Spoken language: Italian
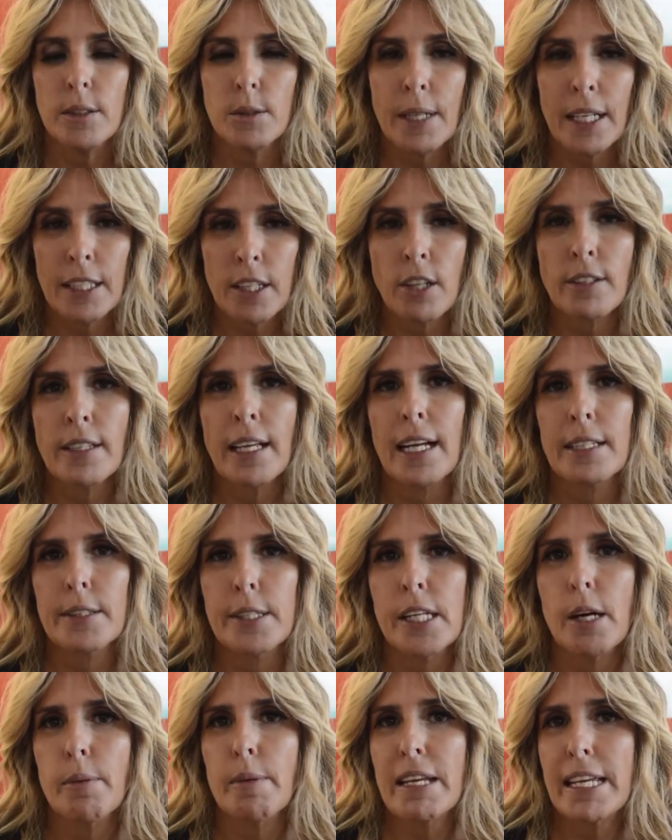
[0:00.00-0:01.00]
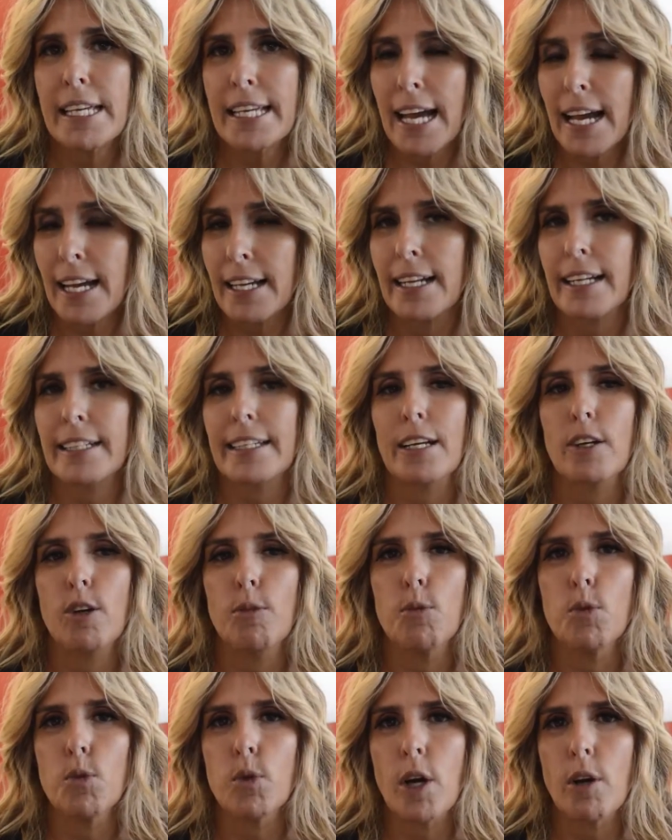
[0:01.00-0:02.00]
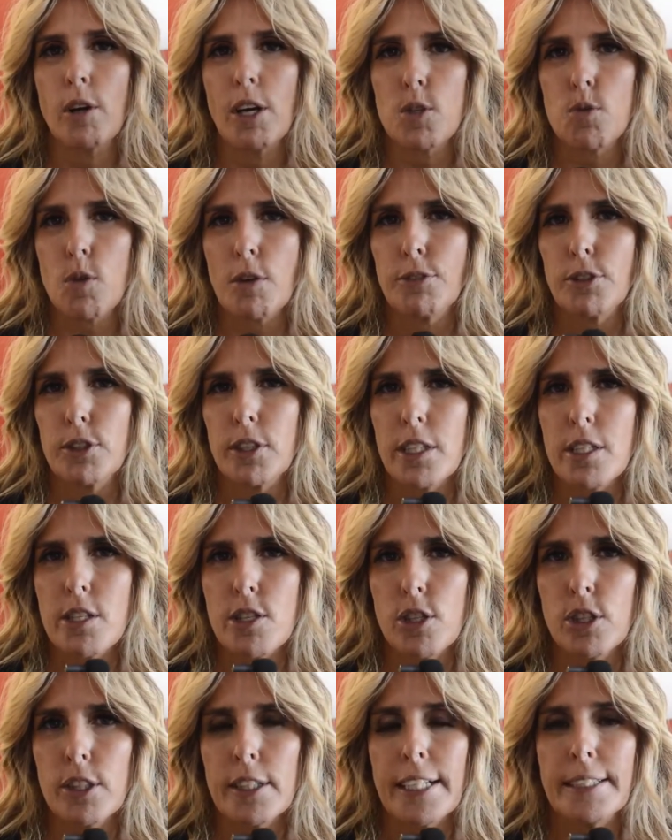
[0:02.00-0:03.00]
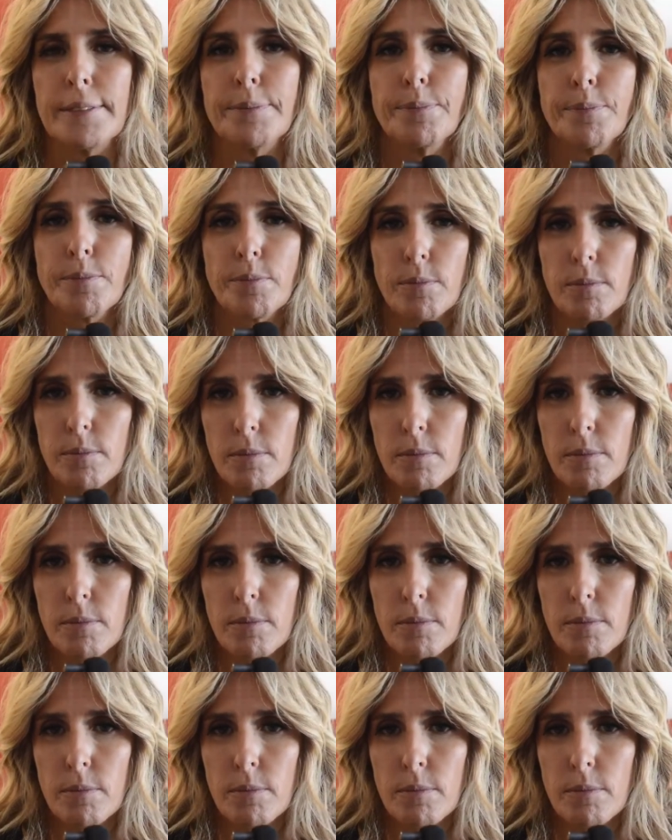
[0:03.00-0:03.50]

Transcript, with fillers: una donna latinoamericana che comunque con la sua fondazione